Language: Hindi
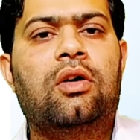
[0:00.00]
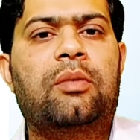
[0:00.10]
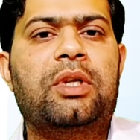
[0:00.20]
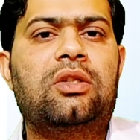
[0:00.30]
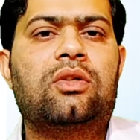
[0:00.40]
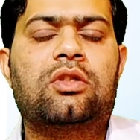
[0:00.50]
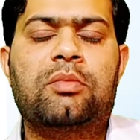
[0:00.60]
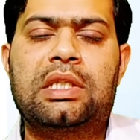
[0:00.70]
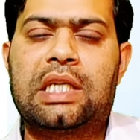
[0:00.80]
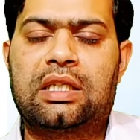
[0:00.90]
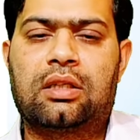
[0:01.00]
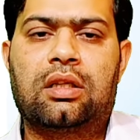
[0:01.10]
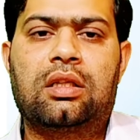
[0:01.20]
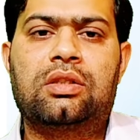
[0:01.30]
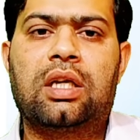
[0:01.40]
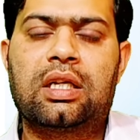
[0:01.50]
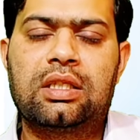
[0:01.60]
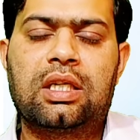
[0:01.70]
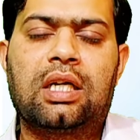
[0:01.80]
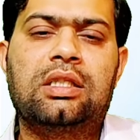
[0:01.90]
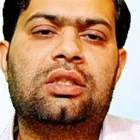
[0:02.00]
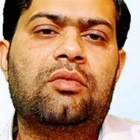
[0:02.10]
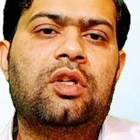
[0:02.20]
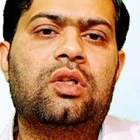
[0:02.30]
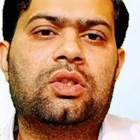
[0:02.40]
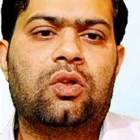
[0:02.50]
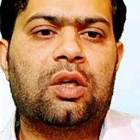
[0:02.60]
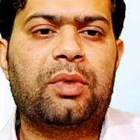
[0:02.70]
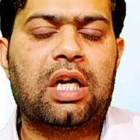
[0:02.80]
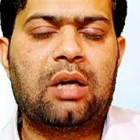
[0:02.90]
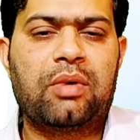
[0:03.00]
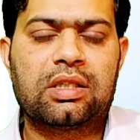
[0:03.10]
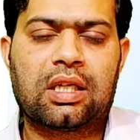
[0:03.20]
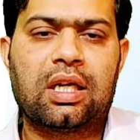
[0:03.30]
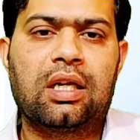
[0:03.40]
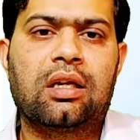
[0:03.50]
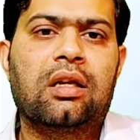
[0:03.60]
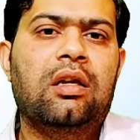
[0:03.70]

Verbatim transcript: और अपने दोस्तों में ज़्यादा ज़्यादा शेयर तो कीजिएगा जिससे वीडियो किसी और के भी काम आ सके